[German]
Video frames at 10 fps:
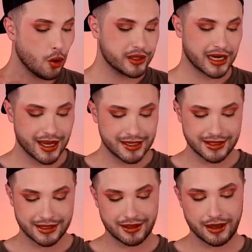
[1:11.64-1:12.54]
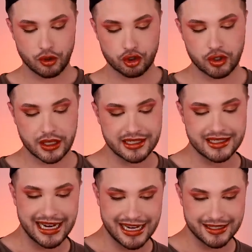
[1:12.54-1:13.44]
Und da ist Tatsache auch schon das
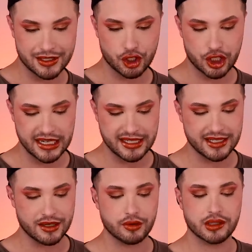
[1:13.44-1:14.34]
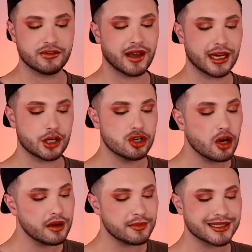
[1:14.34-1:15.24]
erste Schätzchen, und zwar eine
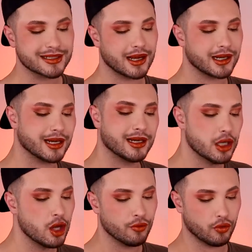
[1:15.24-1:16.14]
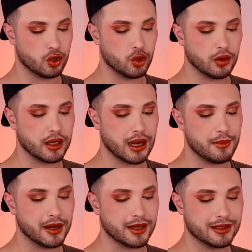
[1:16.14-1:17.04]
neue Mascara von L'Oreal
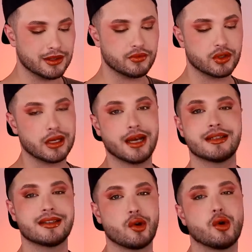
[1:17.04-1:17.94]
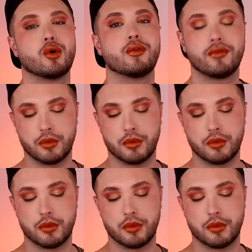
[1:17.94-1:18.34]
Paris für 13,95 Euro.